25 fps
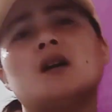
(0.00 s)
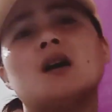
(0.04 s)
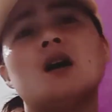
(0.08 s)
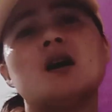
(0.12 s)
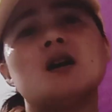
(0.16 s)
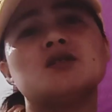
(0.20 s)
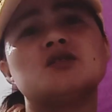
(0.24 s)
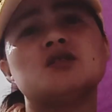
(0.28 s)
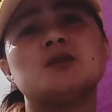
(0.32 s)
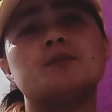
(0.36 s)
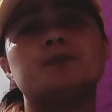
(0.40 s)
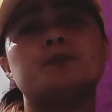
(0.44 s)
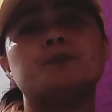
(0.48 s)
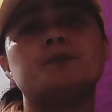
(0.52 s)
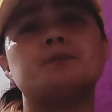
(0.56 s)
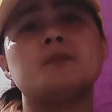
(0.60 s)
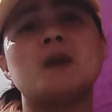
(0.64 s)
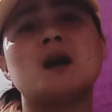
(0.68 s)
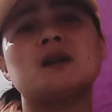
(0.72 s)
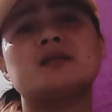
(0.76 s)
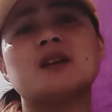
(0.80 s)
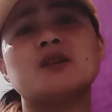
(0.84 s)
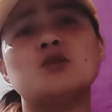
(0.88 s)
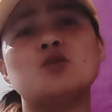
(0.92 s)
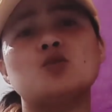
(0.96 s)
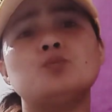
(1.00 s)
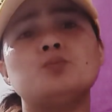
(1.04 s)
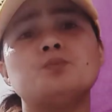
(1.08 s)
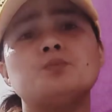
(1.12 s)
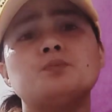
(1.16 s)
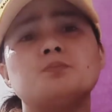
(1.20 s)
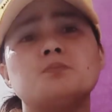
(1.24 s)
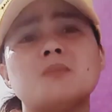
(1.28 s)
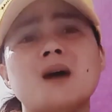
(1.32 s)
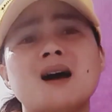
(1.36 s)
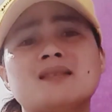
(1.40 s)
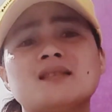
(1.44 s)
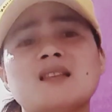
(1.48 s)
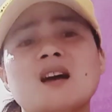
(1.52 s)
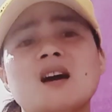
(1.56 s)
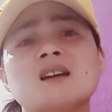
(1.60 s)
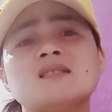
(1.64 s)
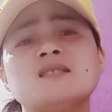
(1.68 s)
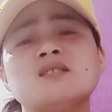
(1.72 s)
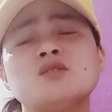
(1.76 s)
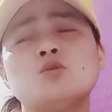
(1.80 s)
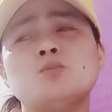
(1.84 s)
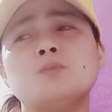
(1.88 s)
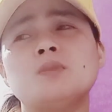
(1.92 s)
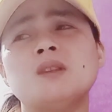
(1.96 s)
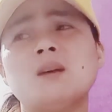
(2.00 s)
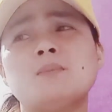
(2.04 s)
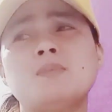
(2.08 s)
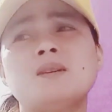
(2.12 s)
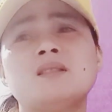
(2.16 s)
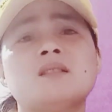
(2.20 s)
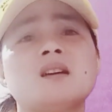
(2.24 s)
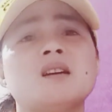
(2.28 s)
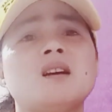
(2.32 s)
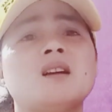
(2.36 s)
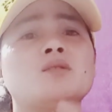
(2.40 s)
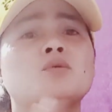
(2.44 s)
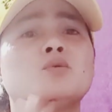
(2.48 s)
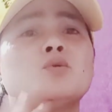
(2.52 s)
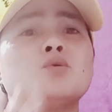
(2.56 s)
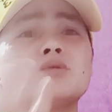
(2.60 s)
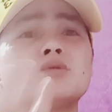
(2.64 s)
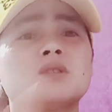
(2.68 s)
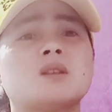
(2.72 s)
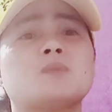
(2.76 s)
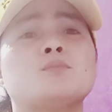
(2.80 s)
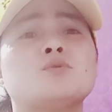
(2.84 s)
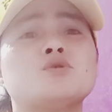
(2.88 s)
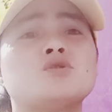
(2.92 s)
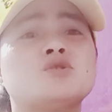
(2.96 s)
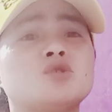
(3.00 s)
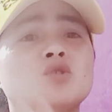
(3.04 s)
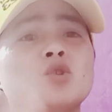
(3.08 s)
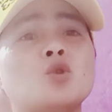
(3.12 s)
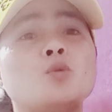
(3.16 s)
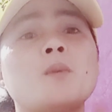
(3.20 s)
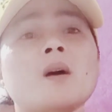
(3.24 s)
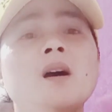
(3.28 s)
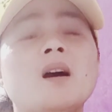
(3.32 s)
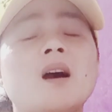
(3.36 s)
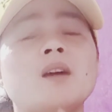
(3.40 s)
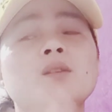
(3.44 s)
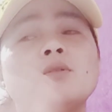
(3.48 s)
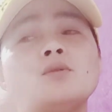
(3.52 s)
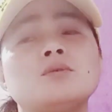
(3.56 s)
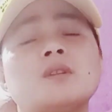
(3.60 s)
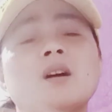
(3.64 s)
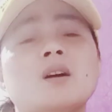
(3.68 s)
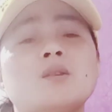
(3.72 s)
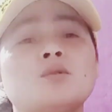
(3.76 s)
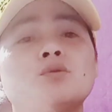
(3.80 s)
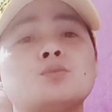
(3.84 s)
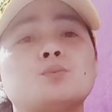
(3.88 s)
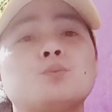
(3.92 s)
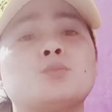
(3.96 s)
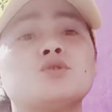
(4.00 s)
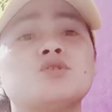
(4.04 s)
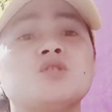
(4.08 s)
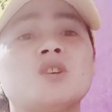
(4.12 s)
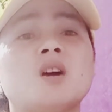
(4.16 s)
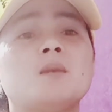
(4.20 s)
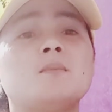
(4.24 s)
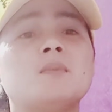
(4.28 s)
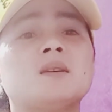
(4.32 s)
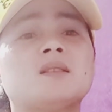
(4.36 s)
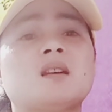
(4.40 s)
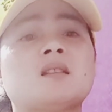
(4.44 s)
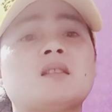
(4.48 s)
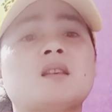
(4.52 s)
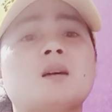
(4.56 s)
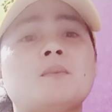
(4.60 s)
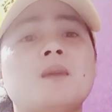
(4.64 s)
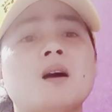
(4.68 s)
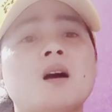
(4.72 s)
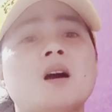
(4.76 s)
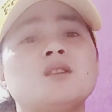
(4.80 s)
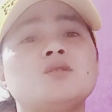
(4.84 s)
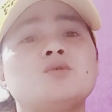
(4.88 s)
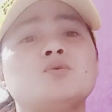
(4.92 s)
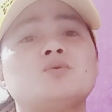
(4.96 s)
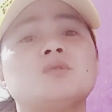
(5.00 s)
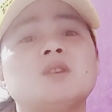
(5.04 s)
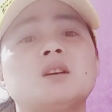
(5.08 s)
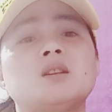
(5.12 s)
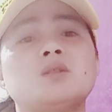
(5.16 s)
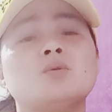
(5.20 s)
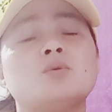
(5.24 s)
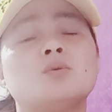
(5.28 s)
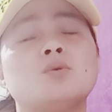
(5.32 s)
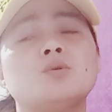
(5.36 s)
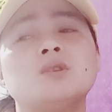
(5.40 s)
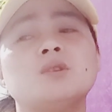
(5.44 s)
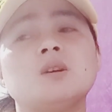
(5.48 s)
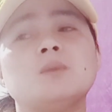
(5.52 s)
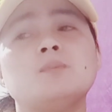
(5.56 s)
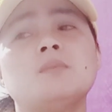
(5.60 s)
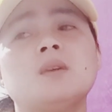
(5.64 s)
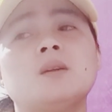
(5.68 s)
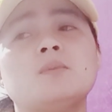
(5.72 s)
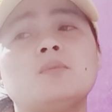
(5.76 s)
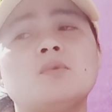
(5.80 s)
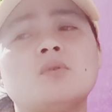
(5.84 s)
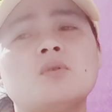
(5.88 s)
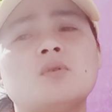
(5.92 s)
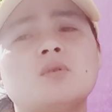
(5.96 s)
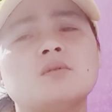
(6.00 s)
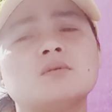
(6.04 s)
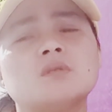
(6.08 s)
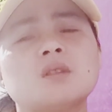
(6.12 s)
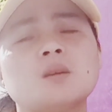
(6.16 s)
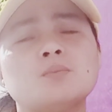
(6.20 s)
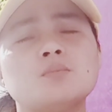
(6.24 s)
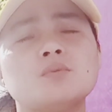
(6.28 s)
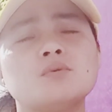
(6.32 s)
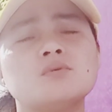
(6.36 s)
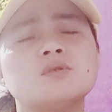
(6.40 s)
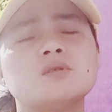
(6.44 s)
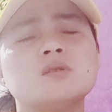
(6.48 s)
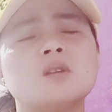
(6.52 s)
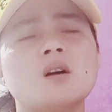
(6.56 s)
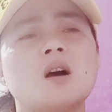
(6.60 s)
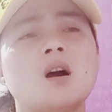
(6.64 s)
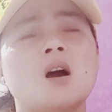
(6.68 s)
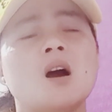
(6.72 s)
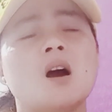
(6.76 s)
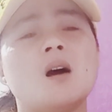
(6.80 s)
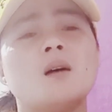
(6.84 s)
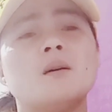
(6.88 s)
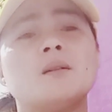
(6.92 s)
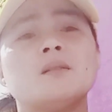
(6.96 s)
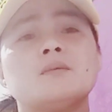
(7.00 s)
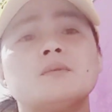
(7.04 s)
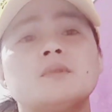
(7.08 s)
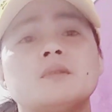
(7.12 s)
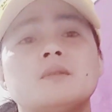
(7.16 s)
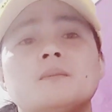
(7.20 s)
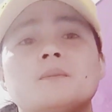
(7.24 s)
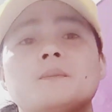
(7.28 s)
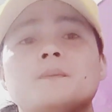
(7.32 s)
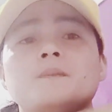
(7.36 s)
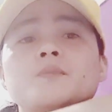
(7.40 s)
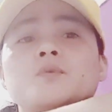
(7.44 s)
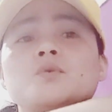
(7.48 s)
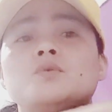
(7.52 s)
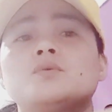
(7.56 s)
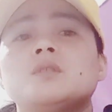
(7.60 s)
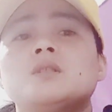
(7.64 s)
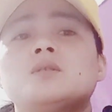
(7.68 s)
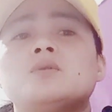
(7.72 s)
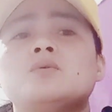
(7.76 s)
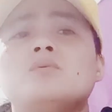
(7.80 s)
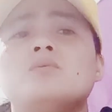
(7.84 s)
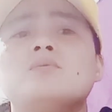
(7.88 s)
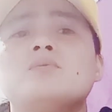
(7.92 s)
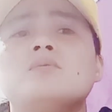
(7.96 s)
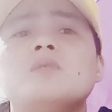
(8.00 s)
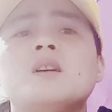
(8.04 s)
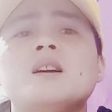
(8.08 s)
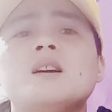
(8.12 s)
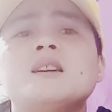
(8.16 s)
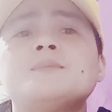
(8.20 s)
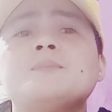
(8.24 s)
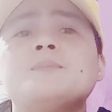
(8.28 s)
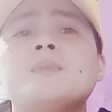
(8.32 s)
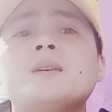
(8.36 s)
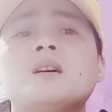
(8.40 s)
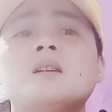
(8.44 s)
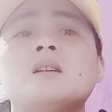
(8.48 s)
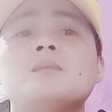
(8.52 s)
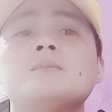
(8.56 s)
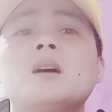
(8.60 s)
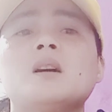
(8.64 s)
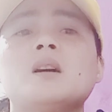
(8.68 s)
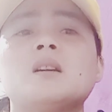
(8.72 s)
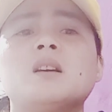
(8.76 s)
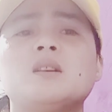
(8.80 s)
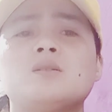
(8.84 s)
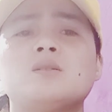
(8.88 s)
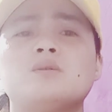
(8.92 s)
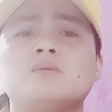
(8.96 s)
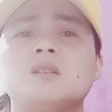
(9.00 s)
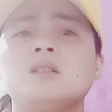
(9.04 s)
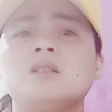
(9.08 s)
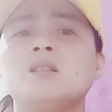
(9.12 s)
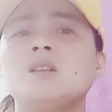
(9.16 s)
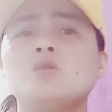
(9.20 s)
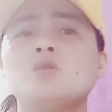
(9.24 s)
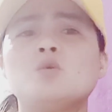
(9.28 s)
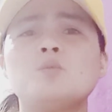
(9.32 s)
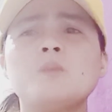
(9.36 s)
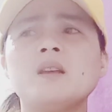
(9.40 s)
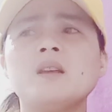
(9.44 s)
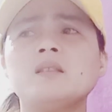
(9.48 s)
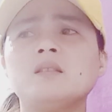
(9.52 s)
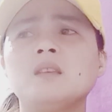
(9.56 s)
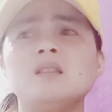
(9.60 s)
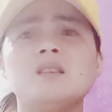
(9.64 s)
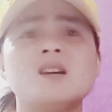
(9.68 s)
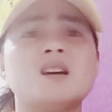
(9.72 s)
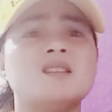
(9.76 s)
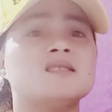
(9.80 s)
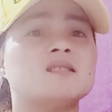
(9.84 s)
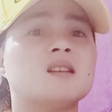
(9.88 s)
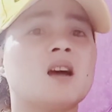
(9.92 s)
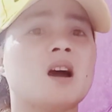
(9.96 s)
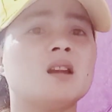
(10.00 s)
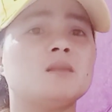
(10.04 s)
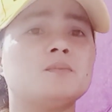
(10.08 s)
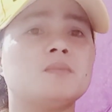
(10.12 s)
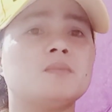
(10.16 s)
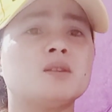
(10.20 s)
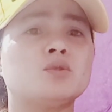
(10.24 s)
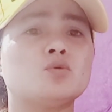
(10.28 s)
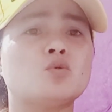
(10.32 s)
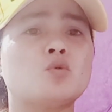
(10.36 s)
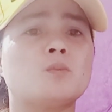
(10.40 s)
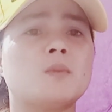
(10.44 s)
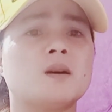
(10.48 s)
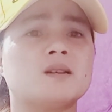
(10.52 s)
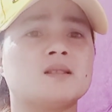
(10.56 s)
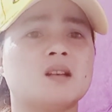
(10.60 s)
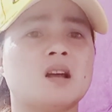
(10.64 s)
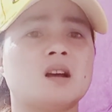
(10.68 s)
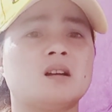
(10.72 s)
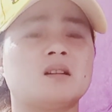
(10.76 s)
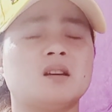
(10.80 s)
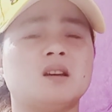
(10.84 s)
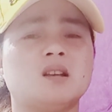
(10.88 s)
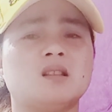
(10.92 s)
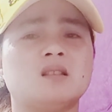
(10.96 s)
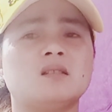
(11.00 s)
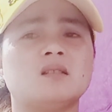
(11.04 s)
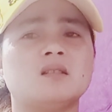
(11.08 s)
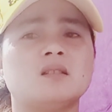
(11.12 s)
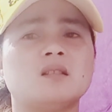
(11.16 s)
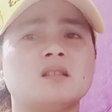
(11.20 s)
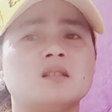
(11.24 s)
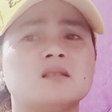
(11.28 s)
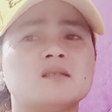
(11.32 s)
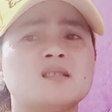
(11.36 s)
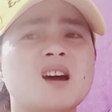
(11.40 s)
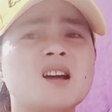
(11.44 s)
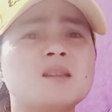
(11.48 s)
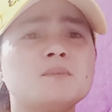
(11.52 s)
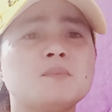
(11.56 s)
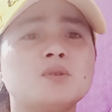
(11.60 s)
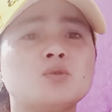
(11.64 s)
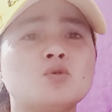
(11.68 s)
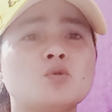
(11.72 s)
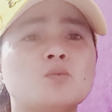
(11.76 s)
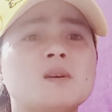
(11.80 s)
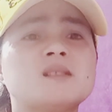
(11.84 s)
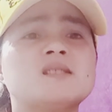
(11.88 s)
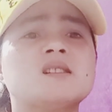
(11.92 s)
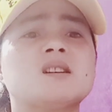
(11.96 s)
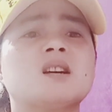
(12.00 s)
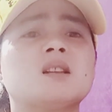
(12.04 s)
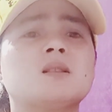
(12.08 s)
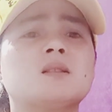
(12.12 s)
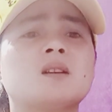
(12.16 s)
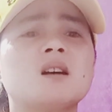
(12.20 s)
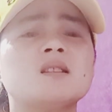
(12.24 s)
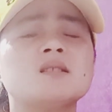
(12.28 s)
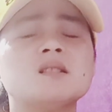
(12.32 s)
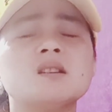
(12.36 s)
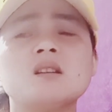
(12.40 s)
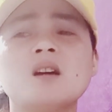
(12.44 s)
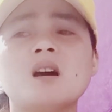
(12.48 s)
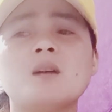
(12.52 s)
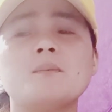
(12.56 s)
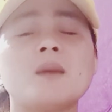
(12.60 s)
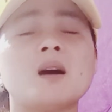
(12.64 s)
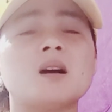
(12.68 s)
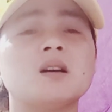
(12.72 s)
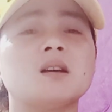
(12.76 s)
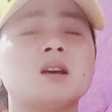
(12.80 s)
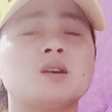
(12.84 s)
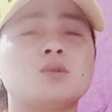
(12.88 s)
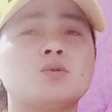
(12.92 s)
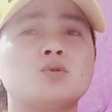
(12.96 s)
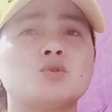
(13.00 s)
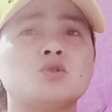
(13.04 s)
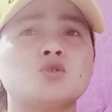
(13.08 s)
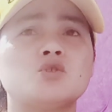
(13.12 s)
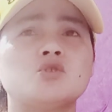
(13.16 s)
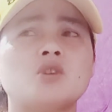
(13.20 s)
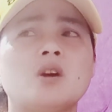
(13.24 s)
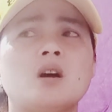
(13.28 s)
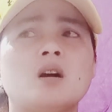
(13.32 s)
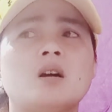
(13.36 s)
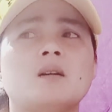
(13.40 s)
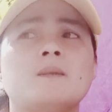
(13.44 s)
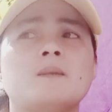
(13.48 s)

uh, ah, si bata yung bata kasi yung binabantayan ko tapos gumaganon-ganon po siya matatamaan yung dito ko dibdib ko tapos yung dito ko guys parang makirot hindi ko maintindihan saan ba tong masakit saan ba tong masakit kasi nga makirot siya